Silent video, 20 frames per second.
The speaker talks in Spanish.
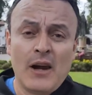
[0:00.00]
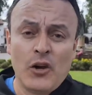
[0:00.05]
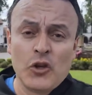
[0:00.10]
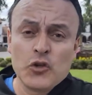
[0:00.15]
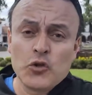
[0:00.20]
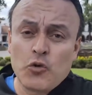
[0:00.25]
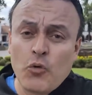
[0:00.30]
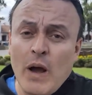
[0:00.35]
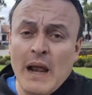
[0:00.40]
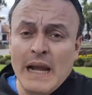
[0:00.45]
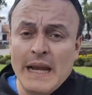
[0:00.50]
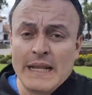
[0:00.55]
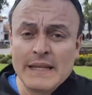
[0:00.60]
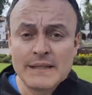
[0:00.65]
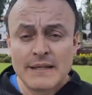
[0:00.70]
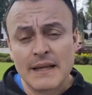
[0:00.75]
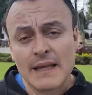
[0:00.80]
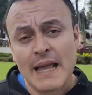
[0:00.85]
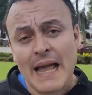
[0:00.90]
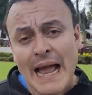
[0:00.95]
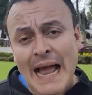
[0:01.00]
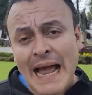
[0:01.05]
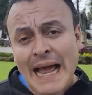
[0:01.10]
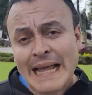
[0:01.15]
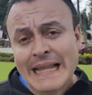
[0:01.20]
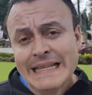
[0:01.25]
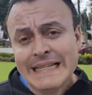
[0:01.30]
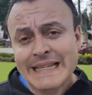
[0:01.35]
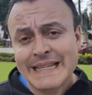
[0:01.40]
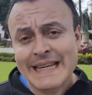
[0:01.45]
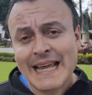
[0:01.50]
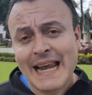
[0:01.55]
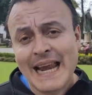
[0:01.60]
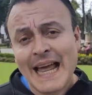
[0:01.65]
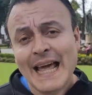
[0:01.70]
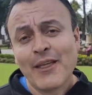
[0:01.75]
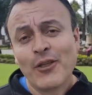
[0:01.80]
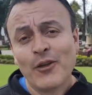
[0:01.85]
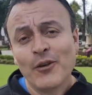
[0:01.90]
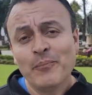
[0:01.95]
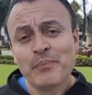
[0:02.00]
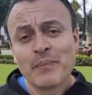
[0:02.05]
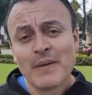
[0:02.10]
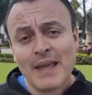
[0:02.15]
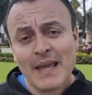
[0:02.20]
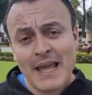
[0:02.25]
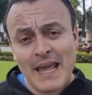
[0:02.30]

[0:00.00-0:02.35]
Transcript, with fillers: los cuales han señalado